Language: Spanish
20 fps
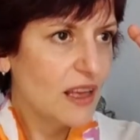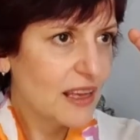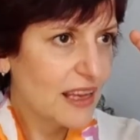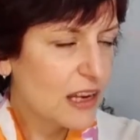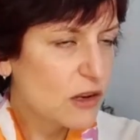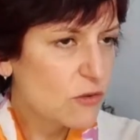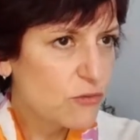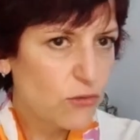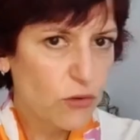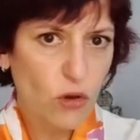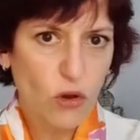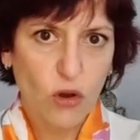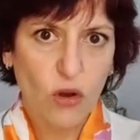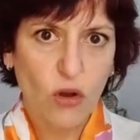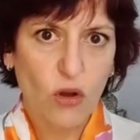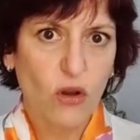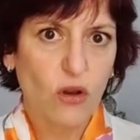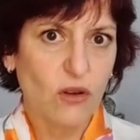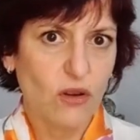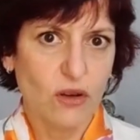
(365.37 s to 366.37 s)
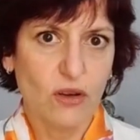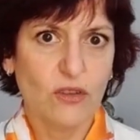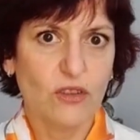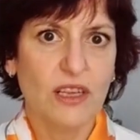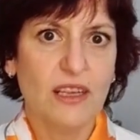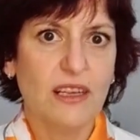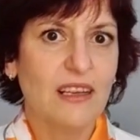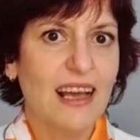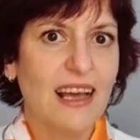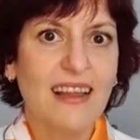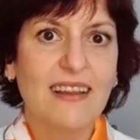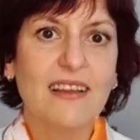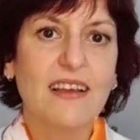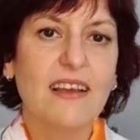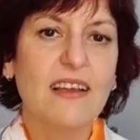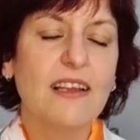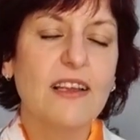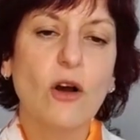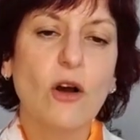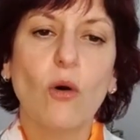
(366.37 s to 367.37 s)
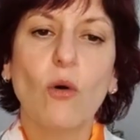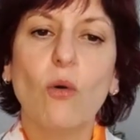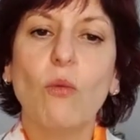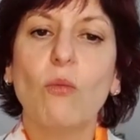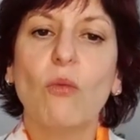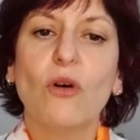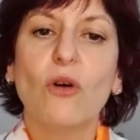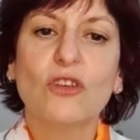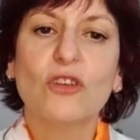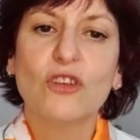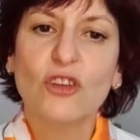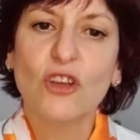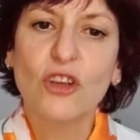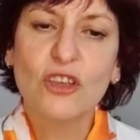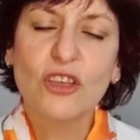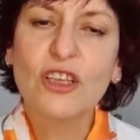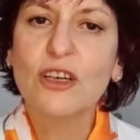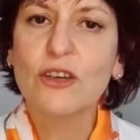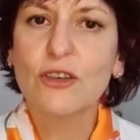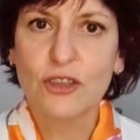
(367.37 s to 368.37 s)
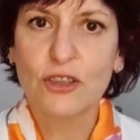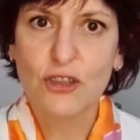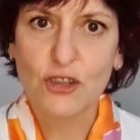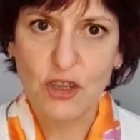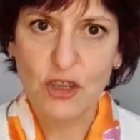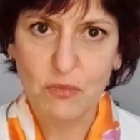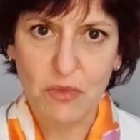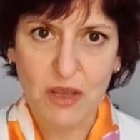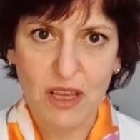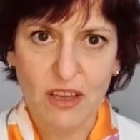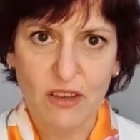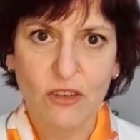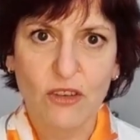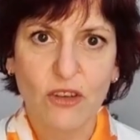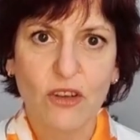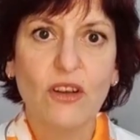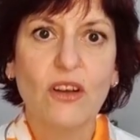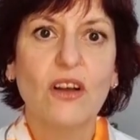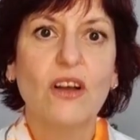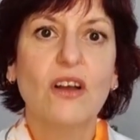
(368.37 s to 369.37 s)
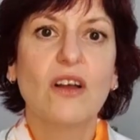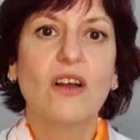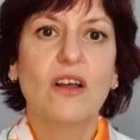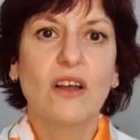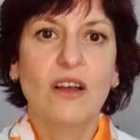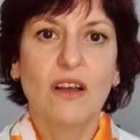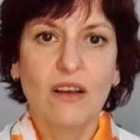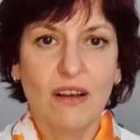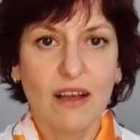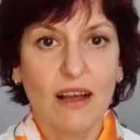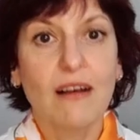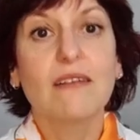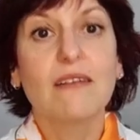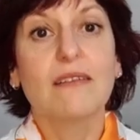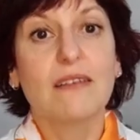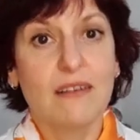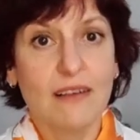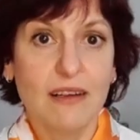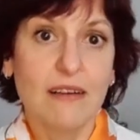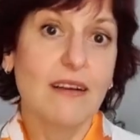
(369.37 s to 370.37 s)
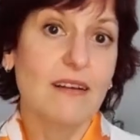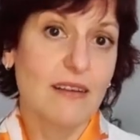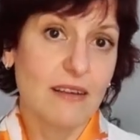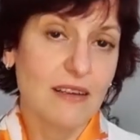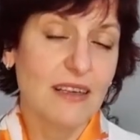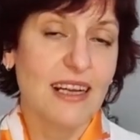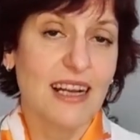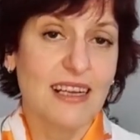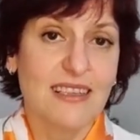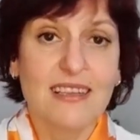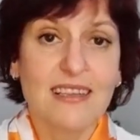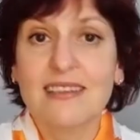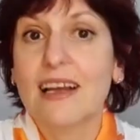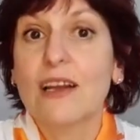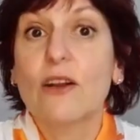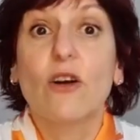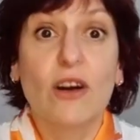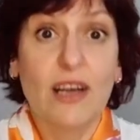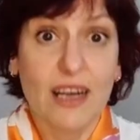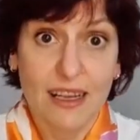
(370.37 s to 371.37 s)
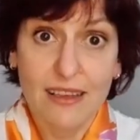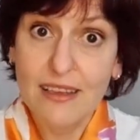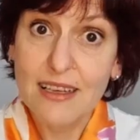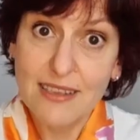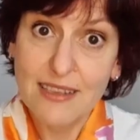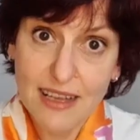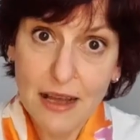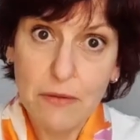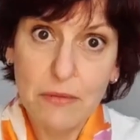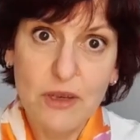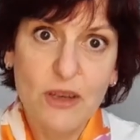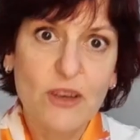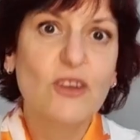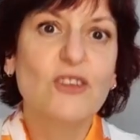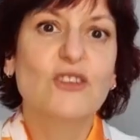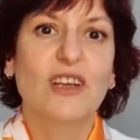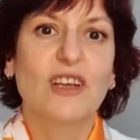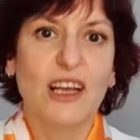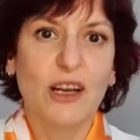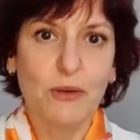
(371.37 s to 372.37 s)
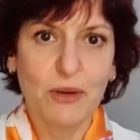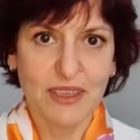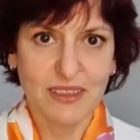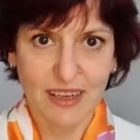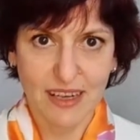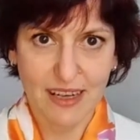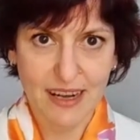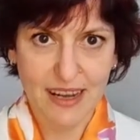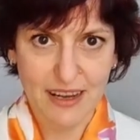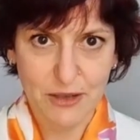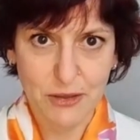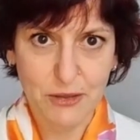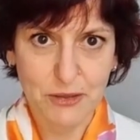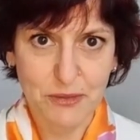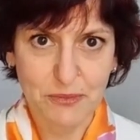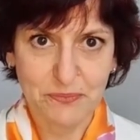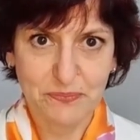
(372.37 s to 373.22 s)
el foco, lo adquirió un montón de conocimiento gracias a los grandes sabios que lo entrenaron.